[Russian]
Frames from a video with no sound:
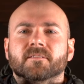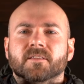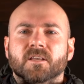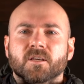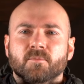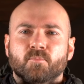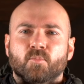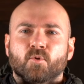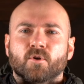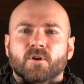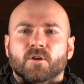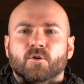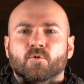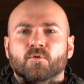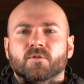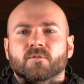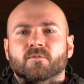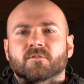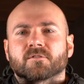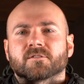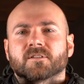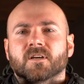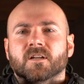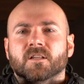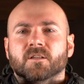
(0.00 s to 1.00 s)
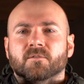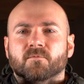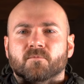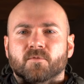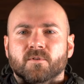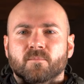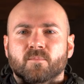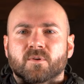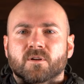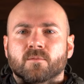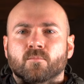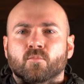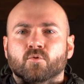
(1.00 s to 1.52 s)
Наиболее универсальным
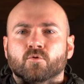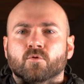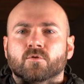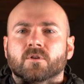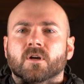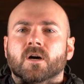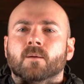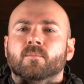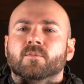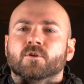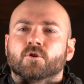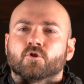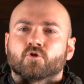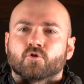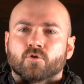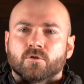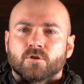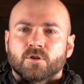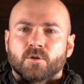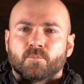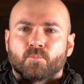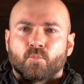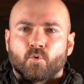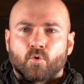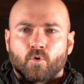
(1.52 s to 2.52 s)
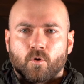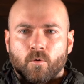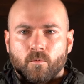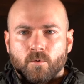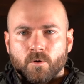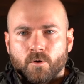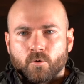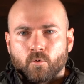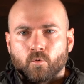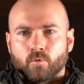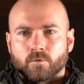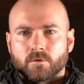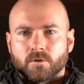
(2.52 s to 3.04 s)
выбором будут облегченные
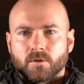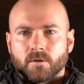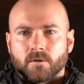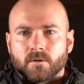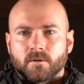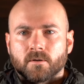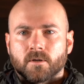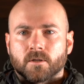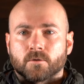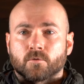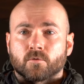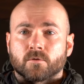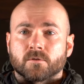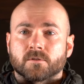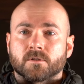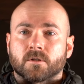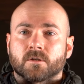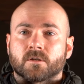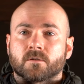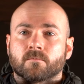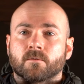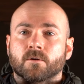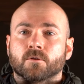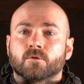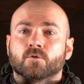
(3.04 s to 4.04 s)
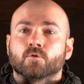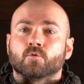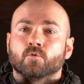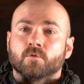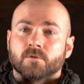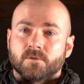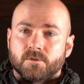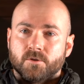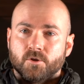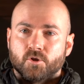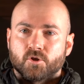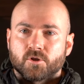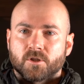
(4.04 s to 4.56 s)
пуховые куртки, которые закрывают
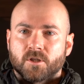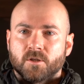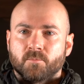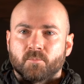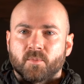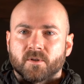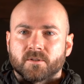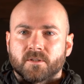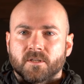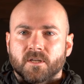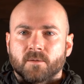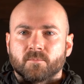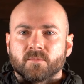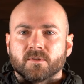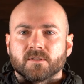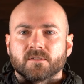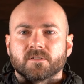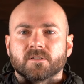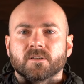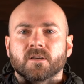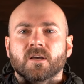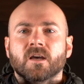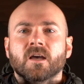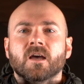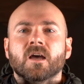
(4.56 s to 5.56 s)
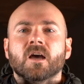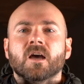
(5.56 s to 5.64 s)
туристические потребности,